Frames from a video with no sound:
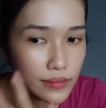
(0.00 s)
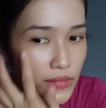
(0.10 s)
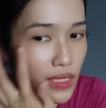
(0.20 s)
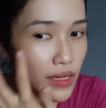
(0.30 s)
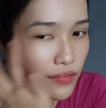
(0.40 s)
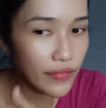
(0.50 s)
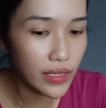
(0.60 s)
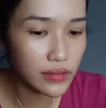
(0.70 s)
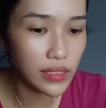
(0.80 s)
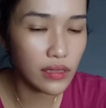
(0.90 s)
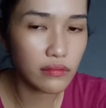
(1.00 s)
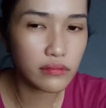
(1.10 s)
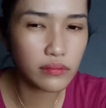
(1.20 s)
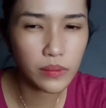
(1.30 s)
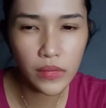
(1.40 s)
Yung effect niya.
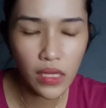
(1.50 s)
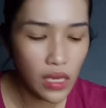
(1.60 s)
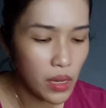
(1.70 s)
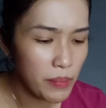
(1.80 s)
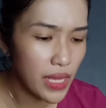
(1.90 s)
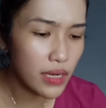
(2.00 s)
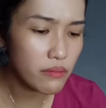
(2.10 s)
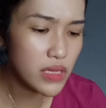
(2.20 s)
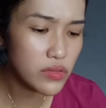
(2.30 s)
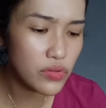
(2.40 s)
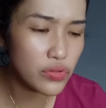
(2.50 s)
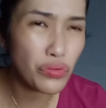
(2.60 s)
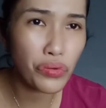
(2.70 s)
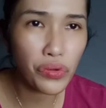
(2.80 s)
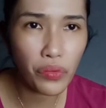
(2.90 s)
Parang mas
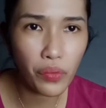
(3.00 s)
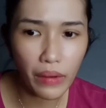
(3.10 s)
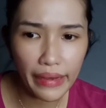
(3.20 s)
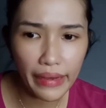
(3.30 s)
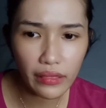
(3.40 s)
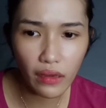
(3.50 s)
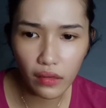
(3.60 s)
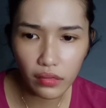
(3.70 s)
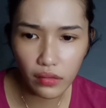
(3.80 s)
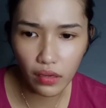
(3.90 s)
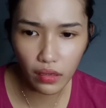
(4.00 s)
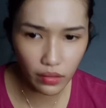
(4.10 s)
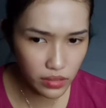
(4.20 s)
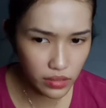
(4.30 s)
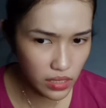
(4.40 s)
gusto ko yung white
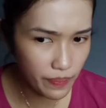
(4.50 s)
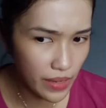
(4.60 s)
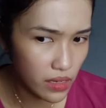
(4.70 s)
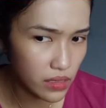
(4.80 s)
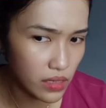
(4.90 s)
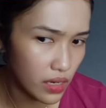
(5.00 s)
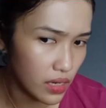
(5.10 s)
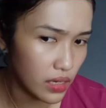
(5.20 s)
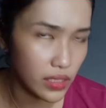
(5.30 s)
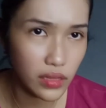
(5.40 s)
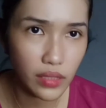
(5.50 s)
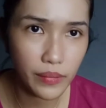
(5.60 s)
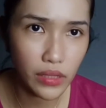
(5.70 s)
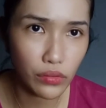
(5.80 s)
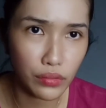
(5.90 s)
ata. Kasi parang nakakaitim
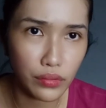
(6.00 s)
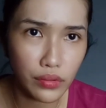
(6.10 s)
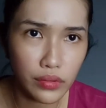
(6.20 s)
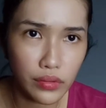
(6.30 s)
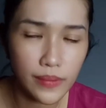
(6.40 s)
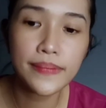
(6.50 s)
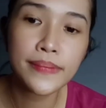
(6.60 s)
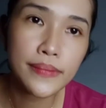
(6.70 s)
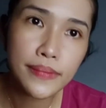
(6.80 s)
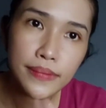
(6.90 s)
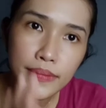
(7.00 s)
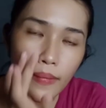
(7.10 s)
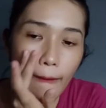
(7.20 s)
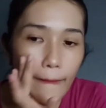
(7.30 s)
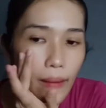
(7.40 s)
ito.
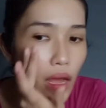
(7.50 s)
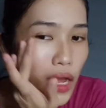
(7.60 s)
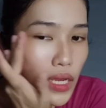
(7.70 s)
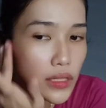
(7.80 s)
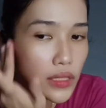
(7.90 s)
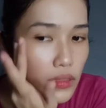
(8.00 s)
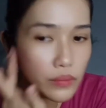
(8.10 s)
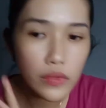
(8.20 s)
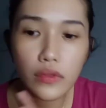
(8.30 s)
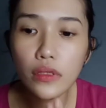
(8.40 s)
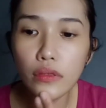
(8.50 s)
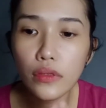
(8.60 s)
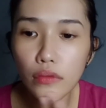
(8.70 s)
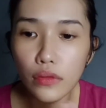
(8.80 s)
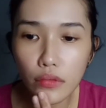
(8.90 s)
Parang nakakaitim tong ano
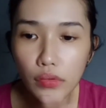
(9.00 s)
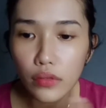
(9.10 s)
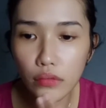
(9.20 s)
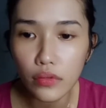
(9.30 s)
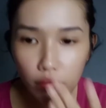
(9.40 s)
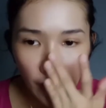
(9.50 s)
na to. Oh.